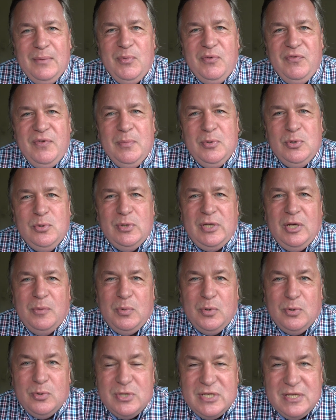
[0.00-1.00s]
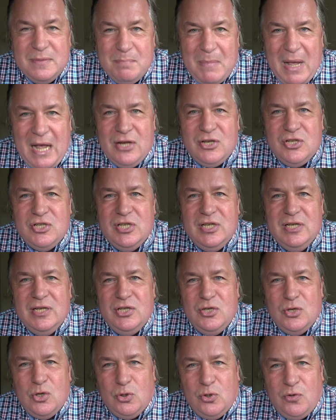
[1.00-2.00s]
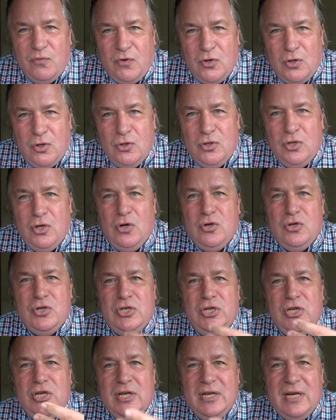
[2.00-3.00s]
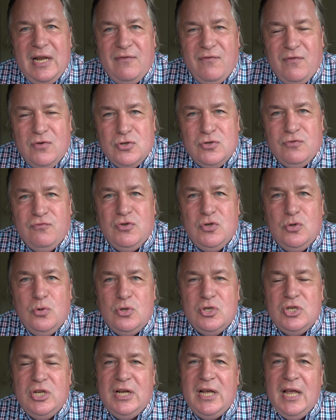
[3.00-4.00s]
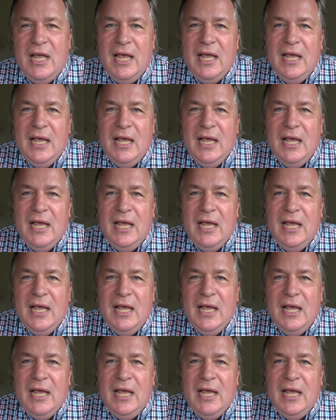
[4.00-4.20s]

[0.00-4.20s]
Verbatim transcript: Mówimy tutaj o produkcji maszyn, środków ochrony roślin, nawozów sztucznych.